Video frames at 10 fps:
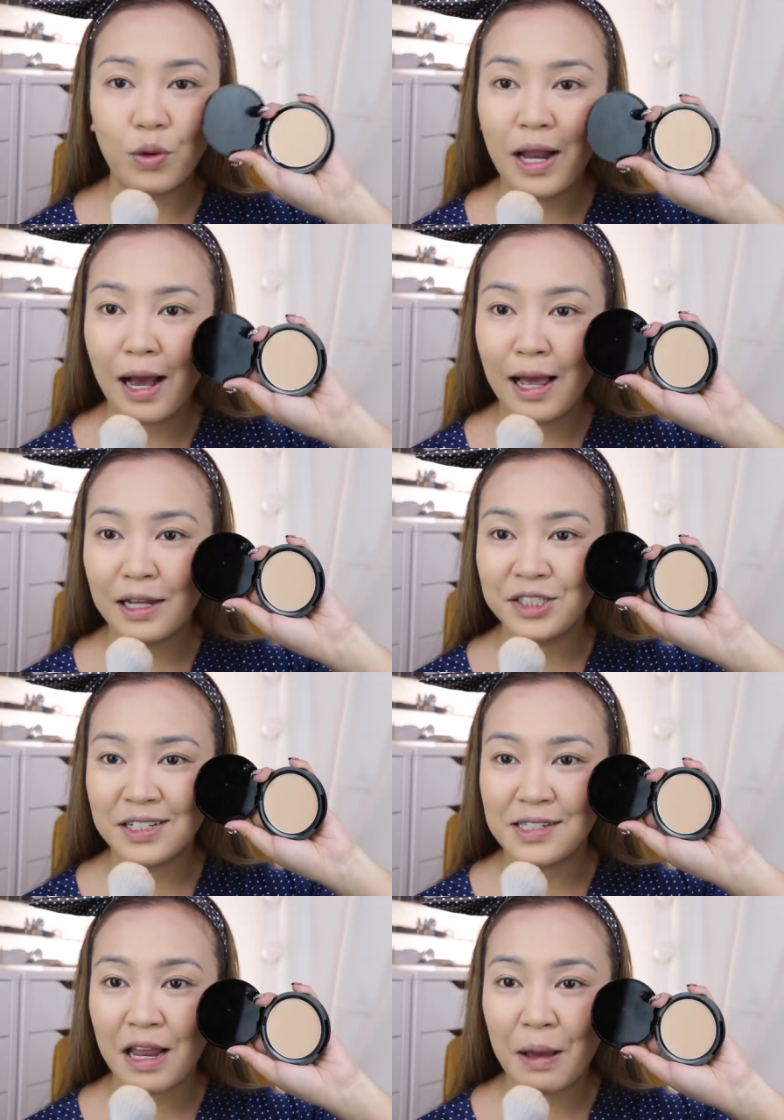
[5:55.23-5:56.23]
Wala nga lang
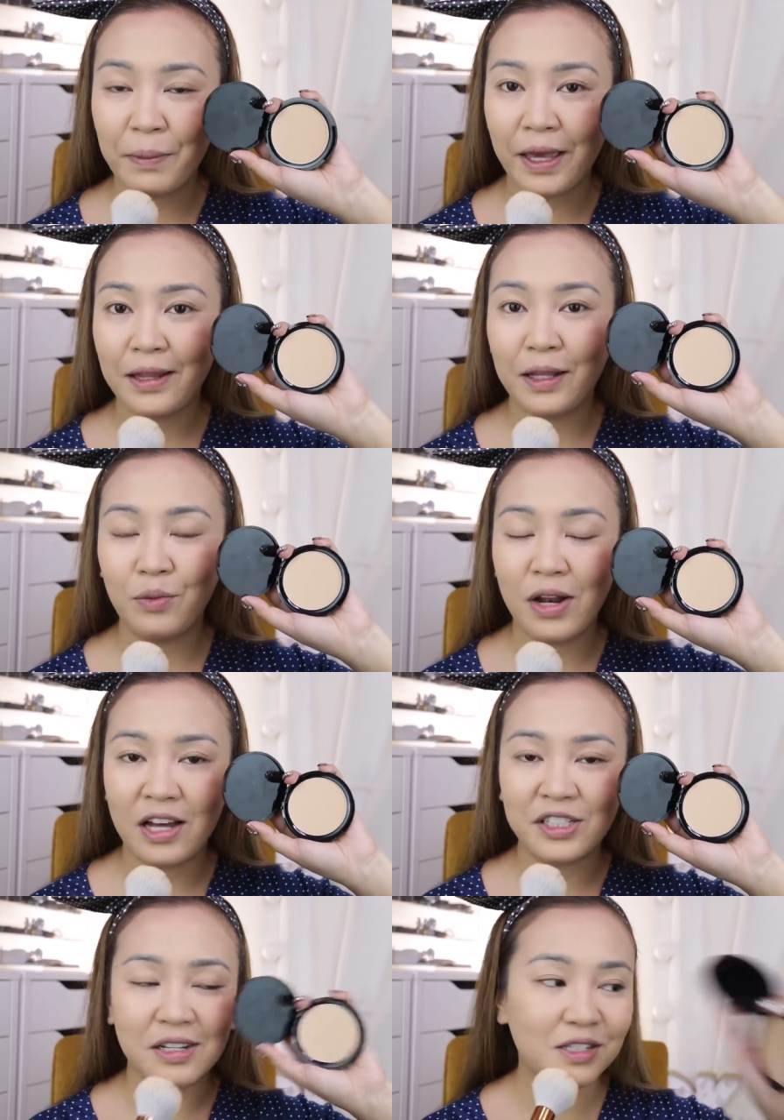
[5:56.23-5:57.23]
siyang salamin and
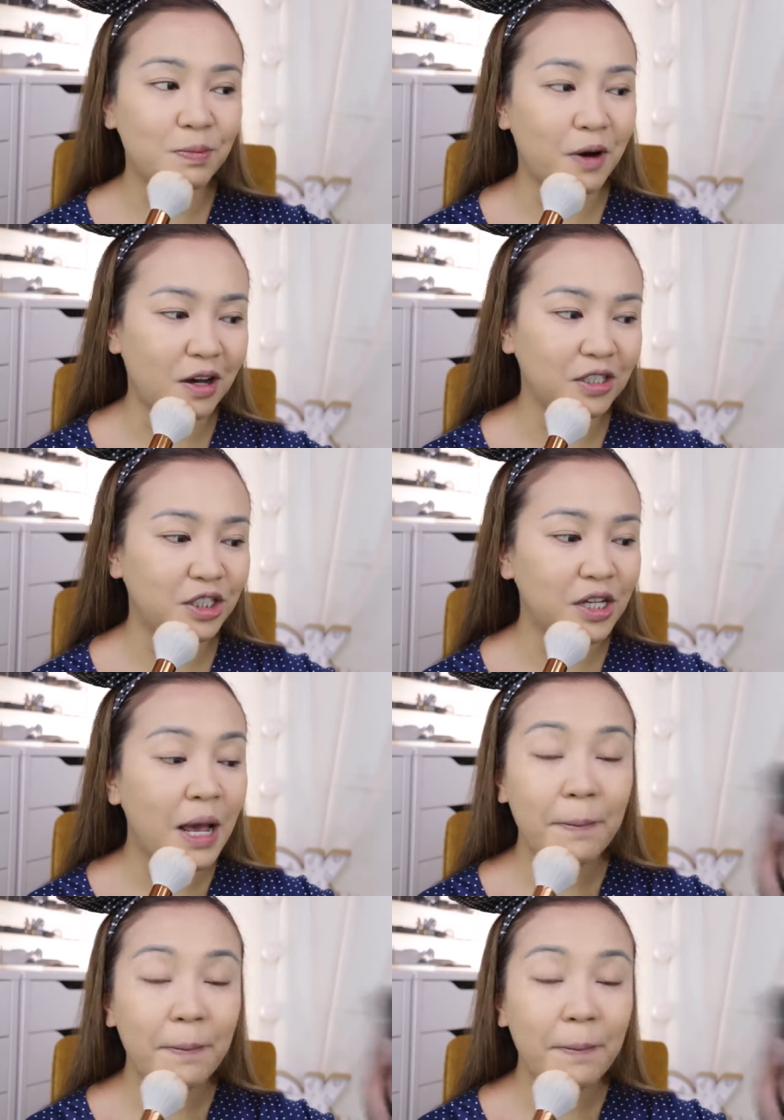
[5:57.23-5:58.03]
wala siyang sponge.